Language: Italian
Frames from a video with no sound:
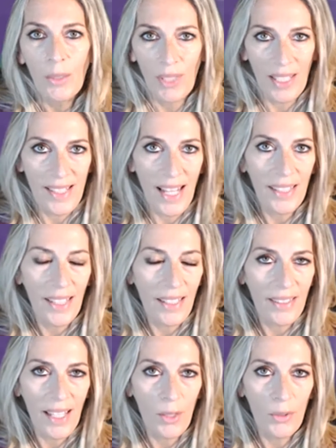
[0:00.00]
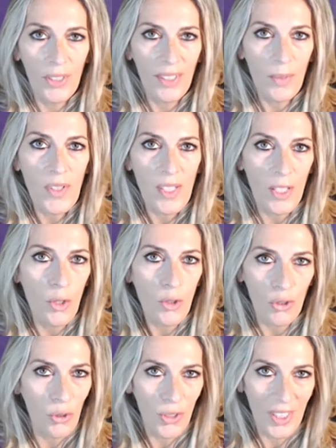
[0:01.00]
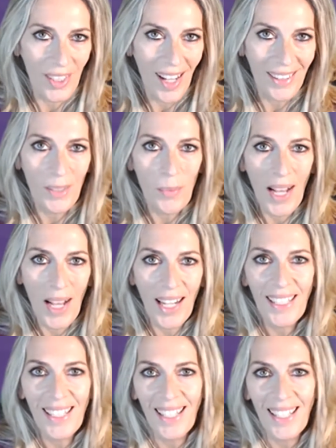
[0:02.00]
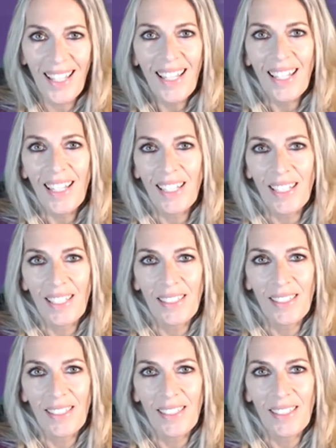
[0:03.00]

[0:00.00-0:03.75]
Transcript: utilizzata all'interno di Teams non solo in DAD ma anche eh,